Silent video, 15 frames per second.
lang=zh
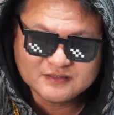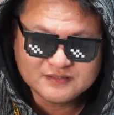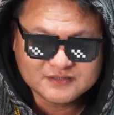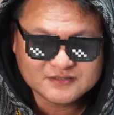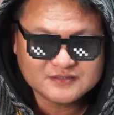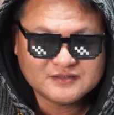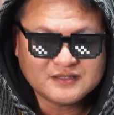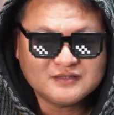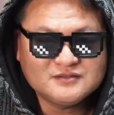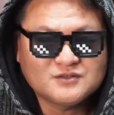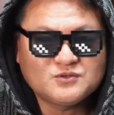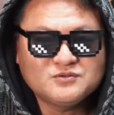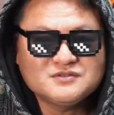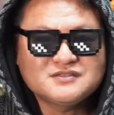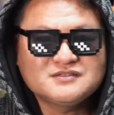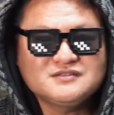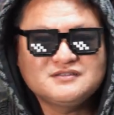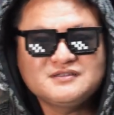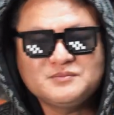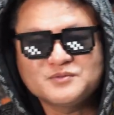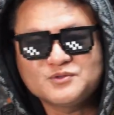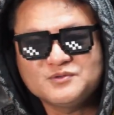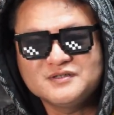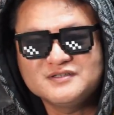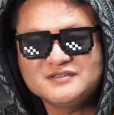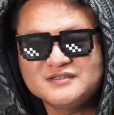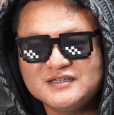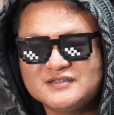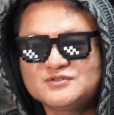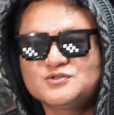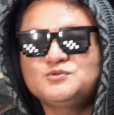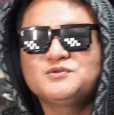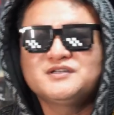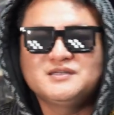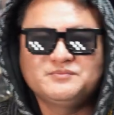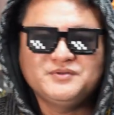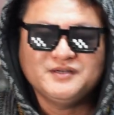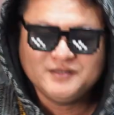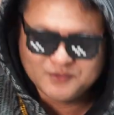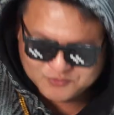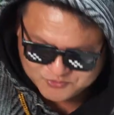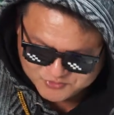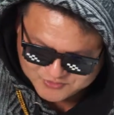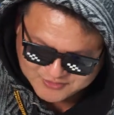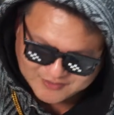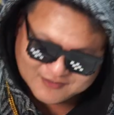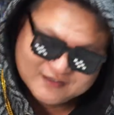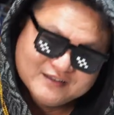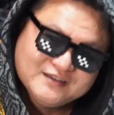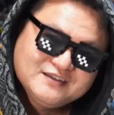而且是当着公司那么多人这样说我的影片，很有趣啊。”